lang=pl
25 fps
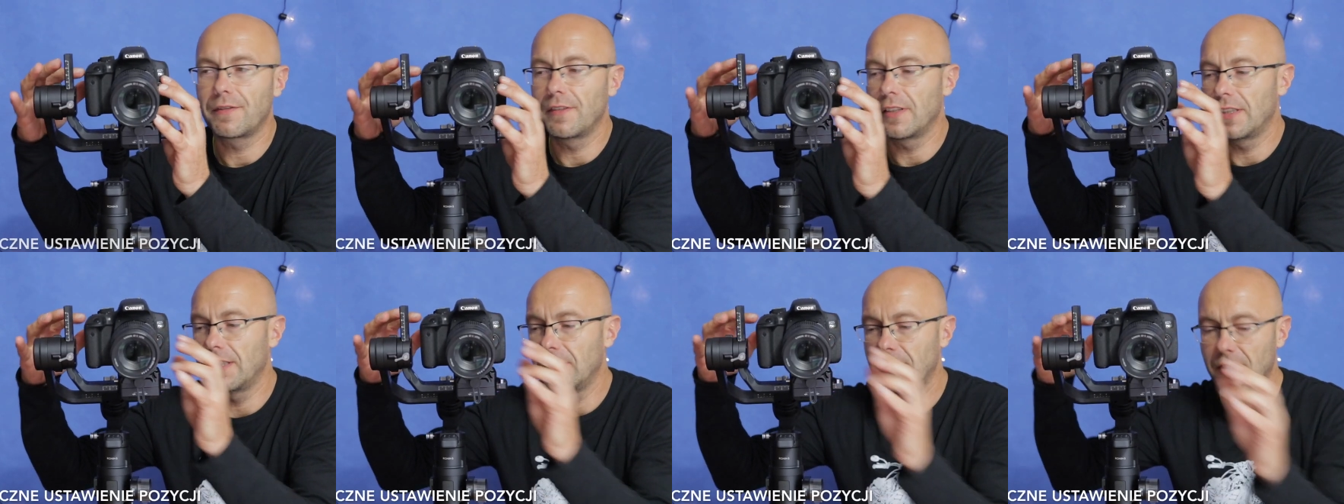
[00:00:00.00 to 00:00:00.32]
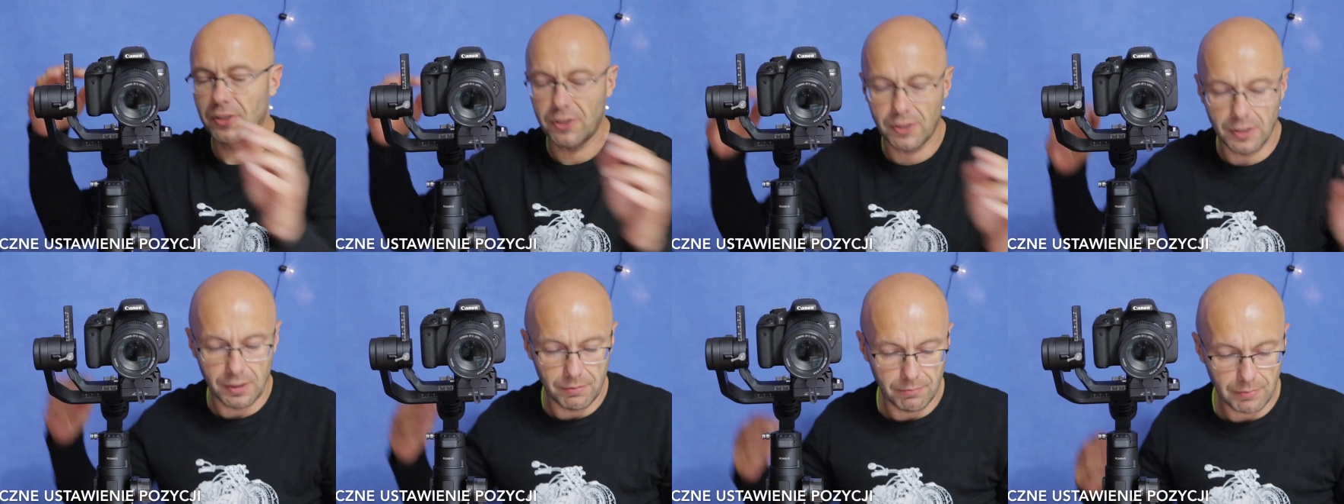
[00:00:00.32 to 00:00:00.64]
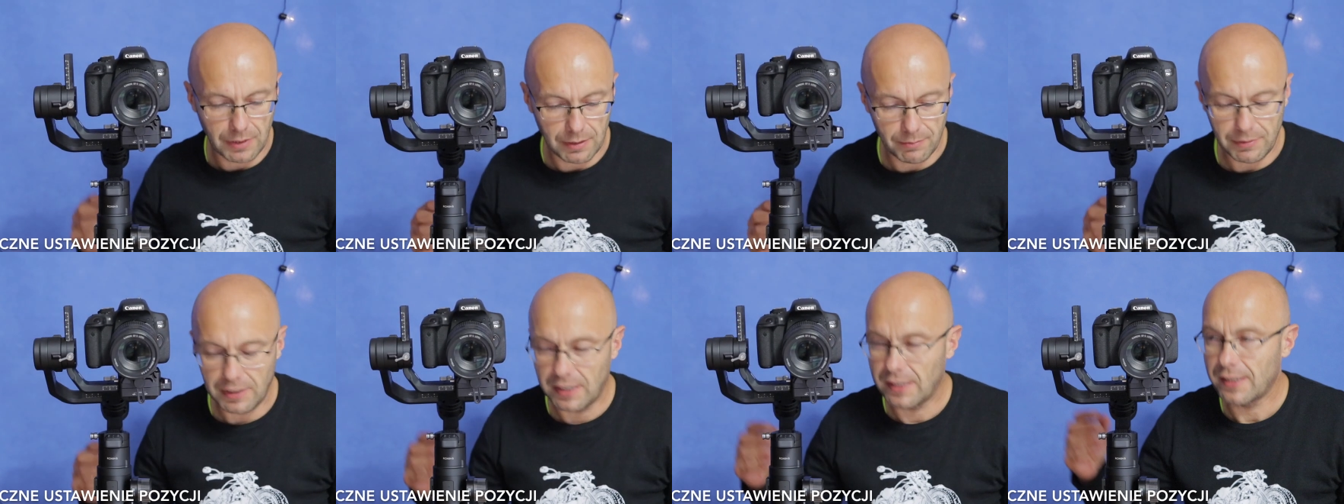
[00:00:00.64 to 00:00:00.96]
Jeżeli
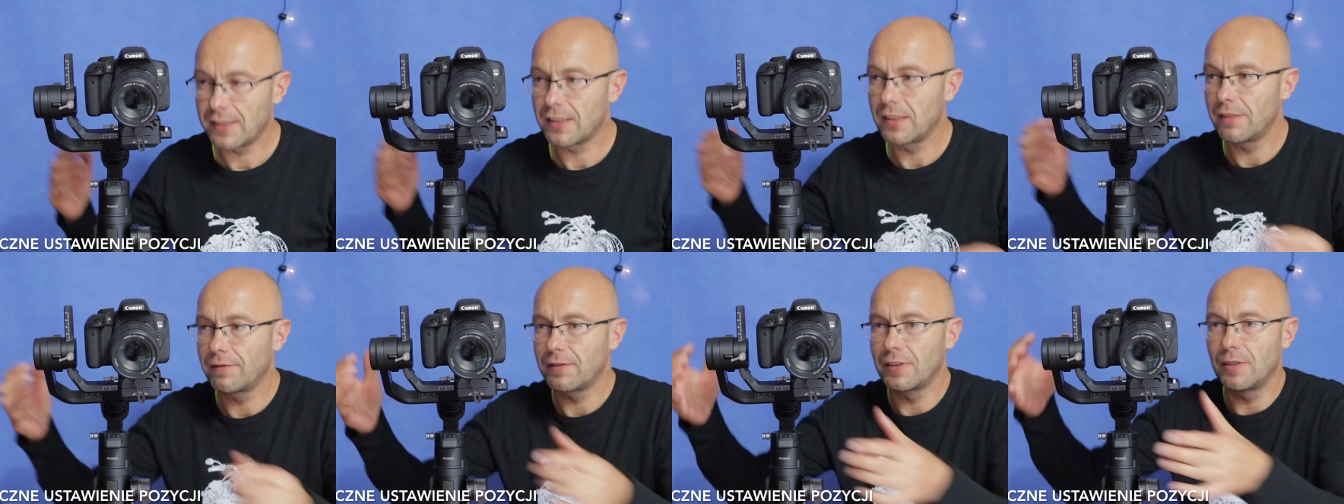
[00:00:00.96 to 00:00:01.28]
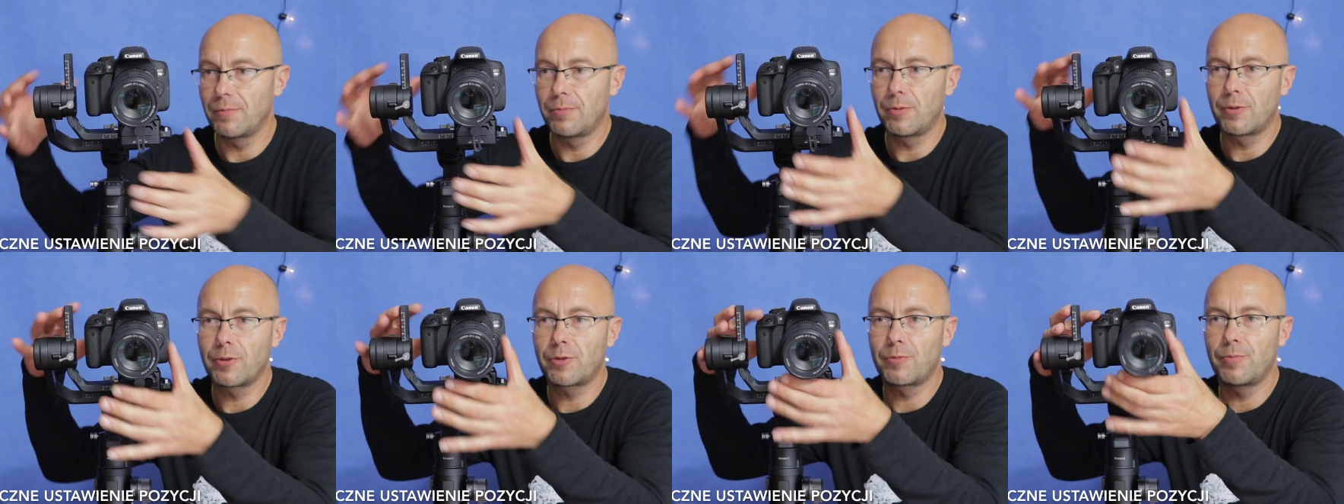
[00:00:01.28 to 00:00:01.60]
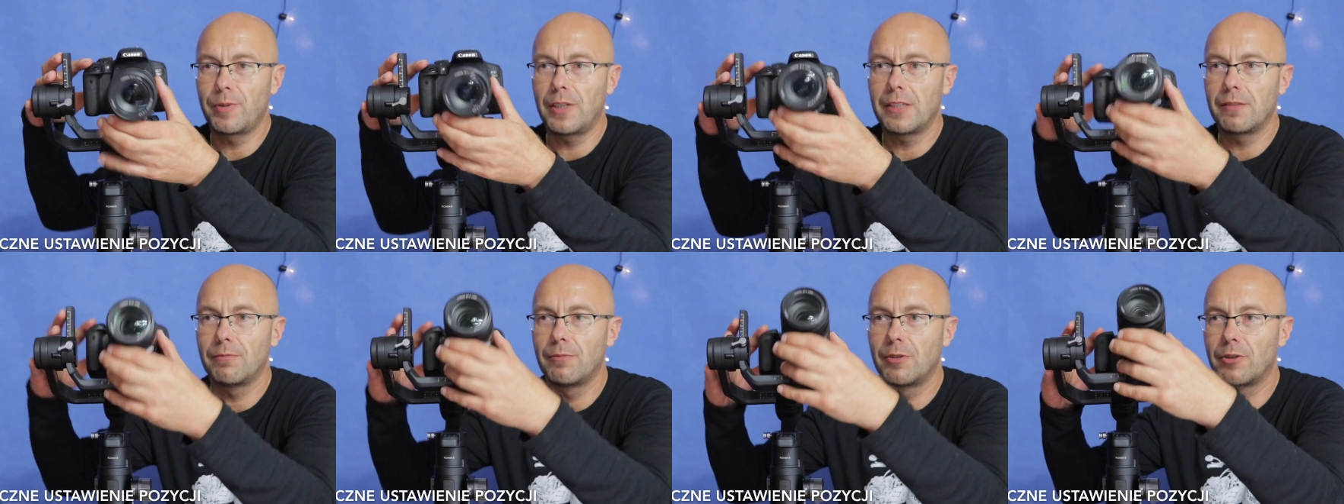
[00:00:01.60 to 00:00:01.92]
mamy aktywny
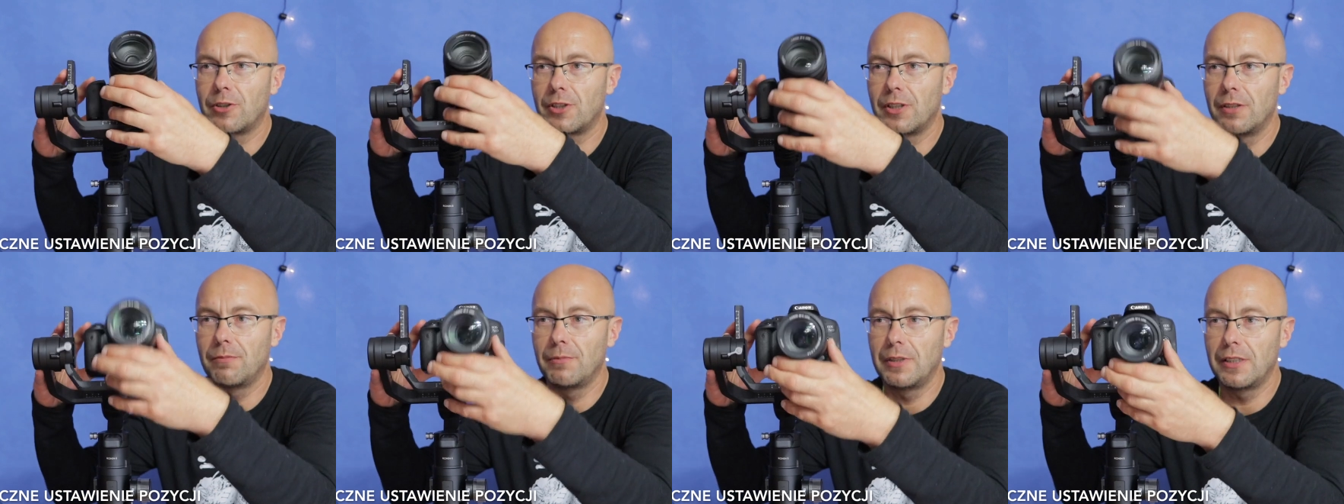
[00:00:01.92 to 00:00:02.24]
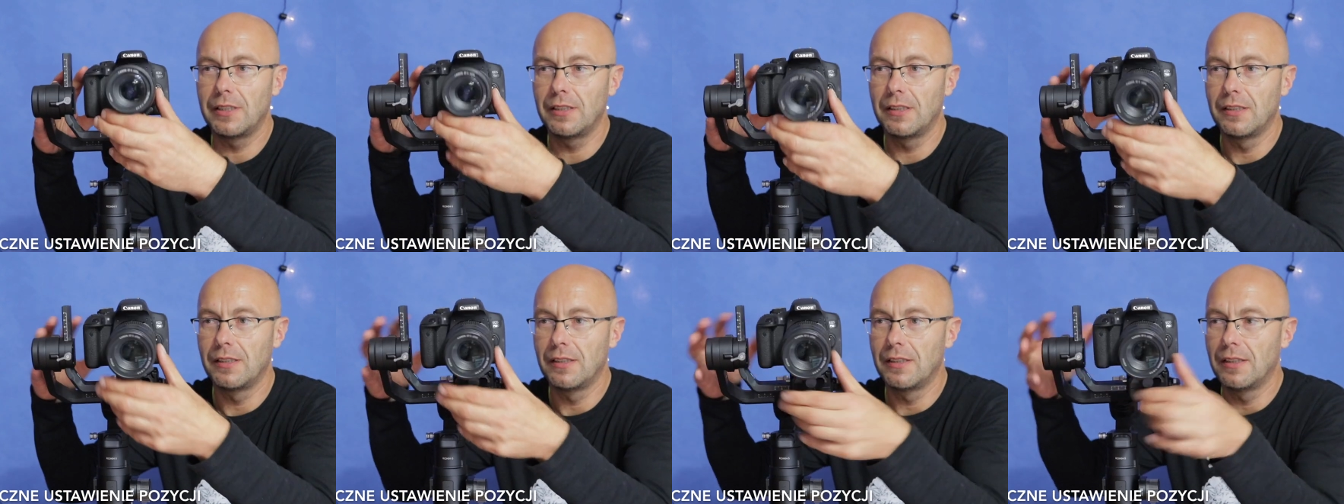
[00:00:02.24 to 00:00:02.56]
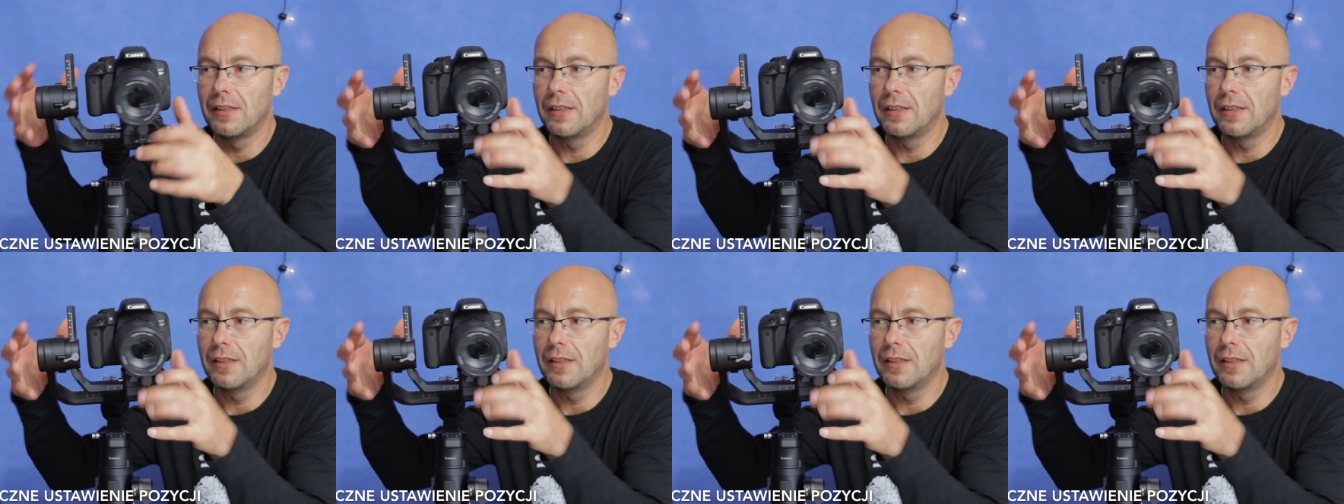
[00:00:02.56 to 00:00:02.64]
pushpan, możemy